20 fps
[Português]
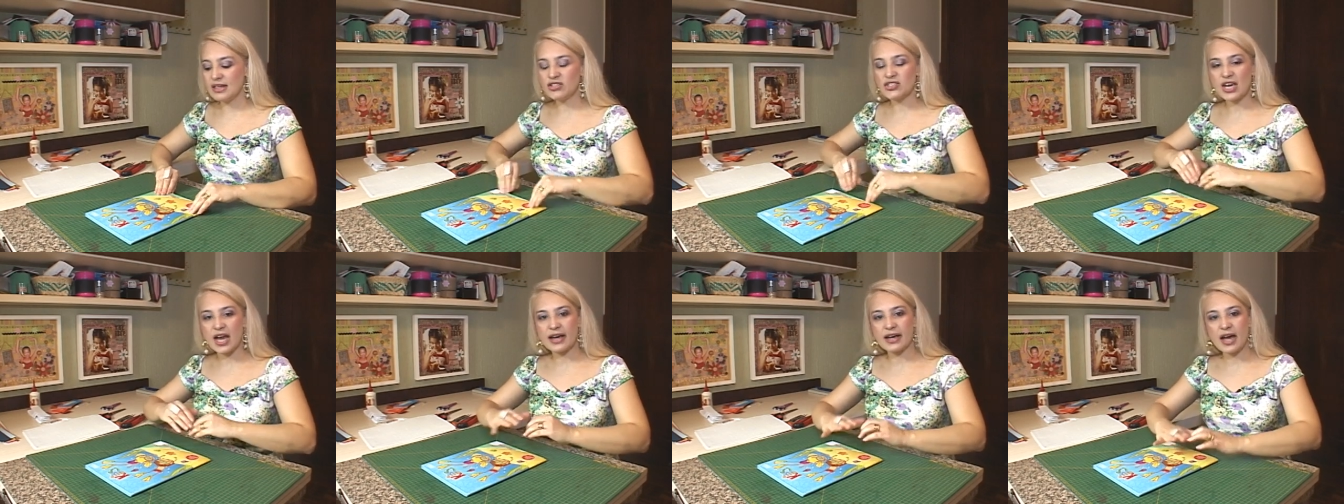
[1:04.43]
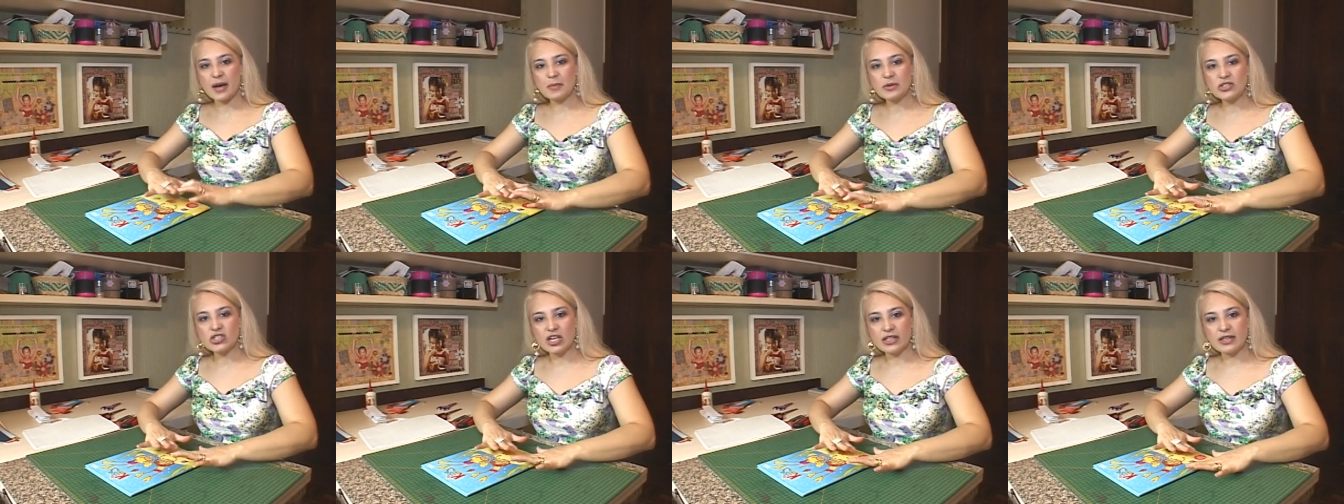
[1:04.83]
deixar a
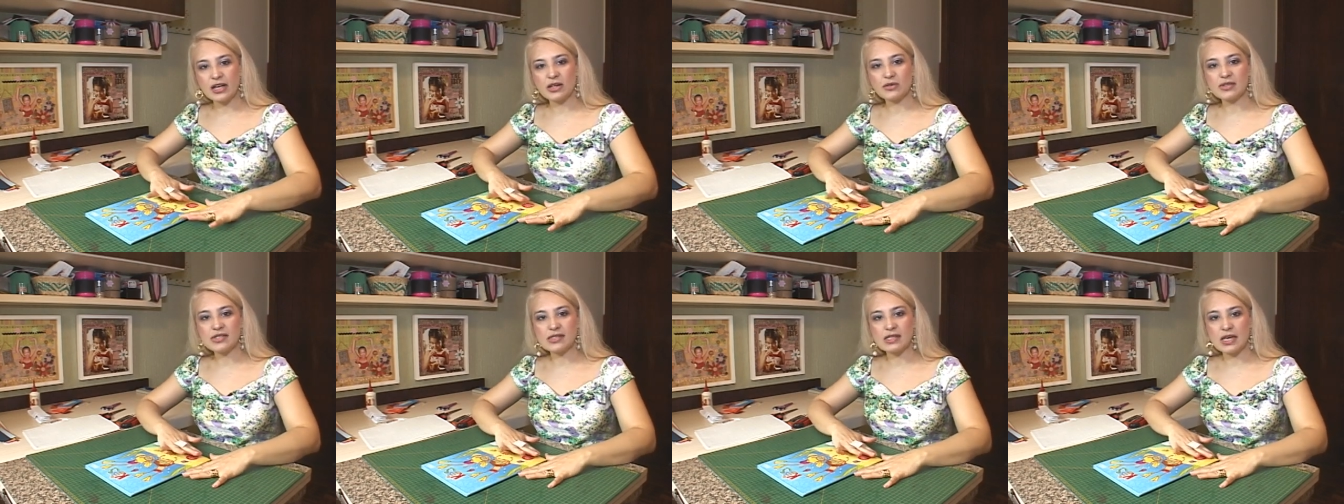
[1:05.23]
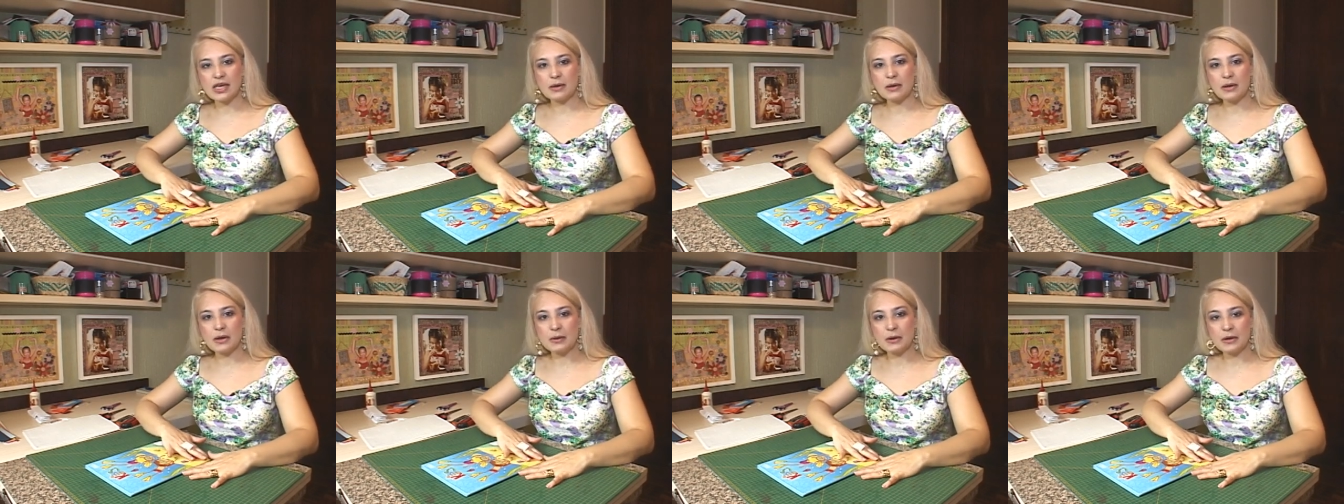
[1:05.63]
capa de caderno assim
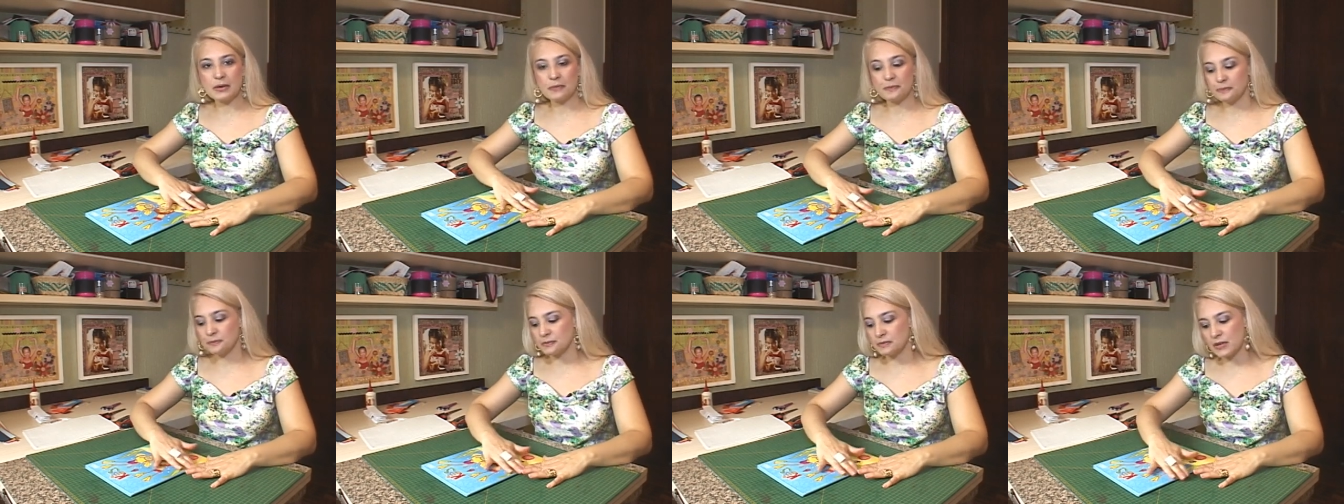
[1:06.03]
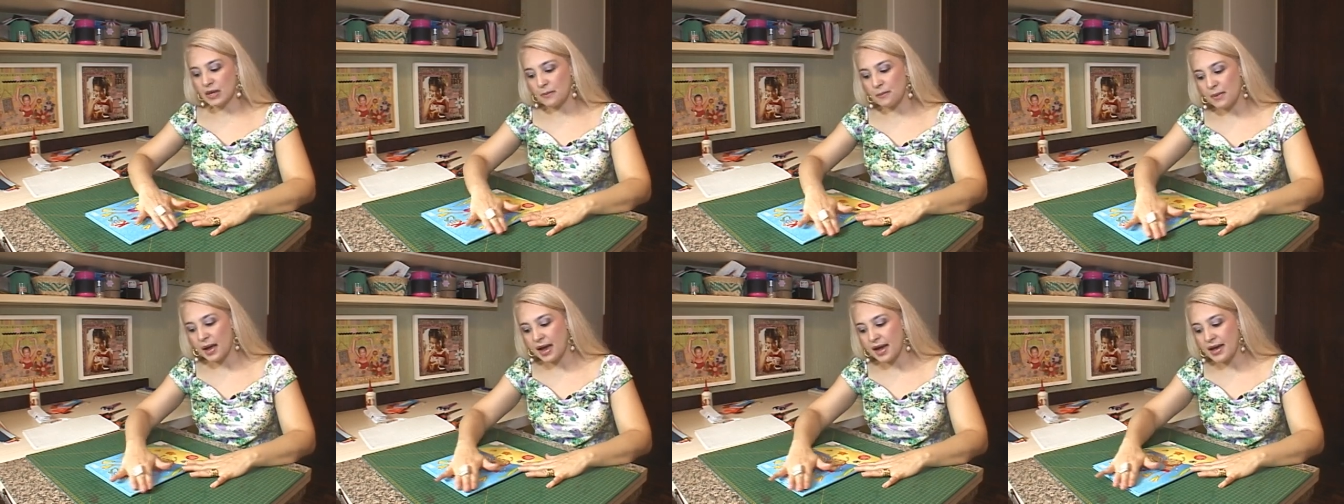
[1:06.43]

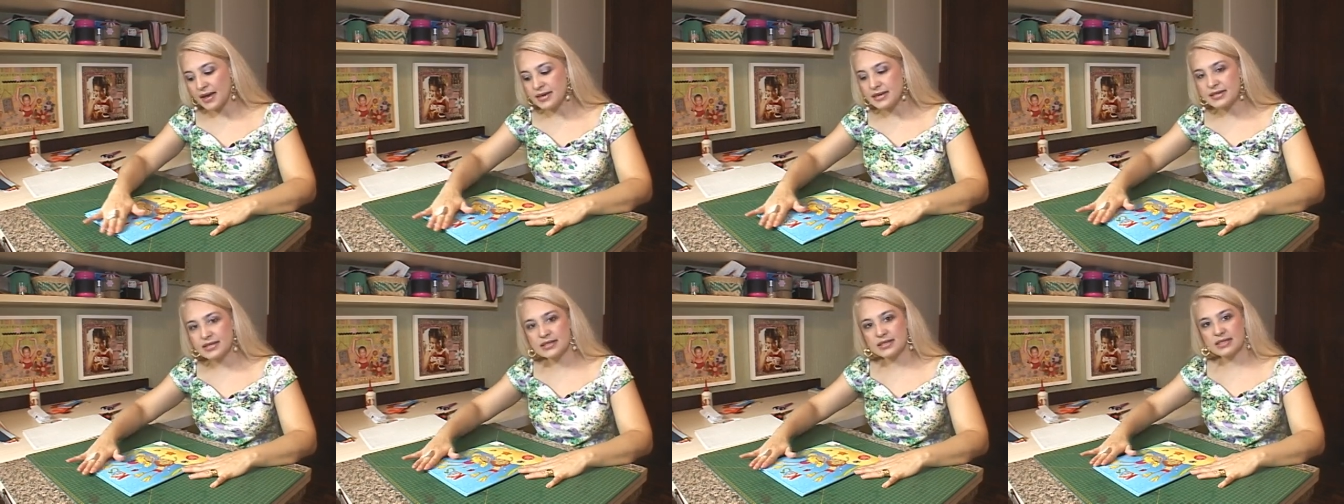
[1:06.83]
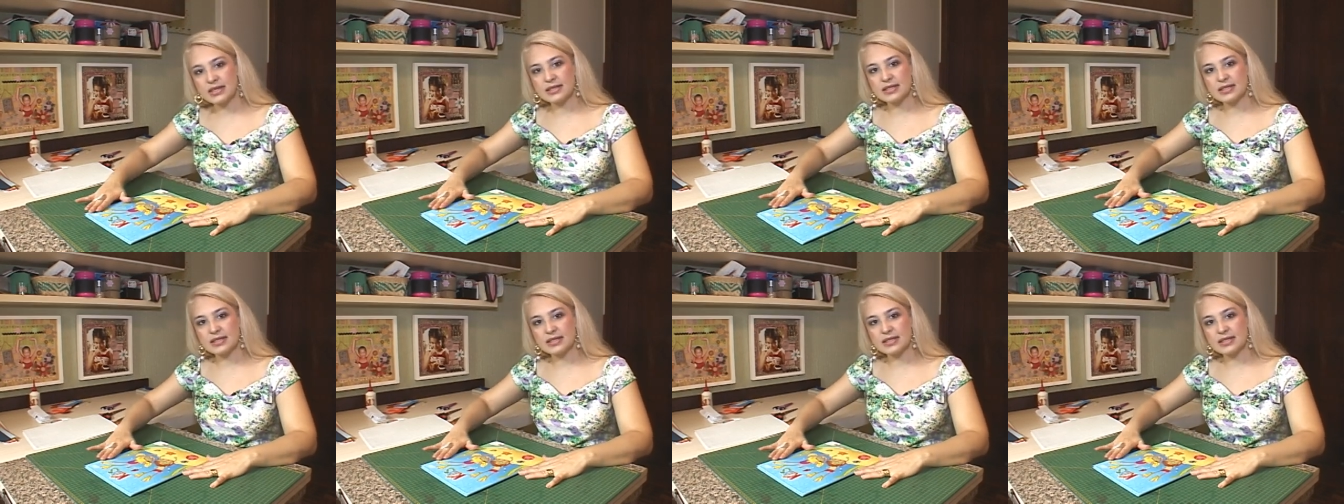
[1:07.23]
mais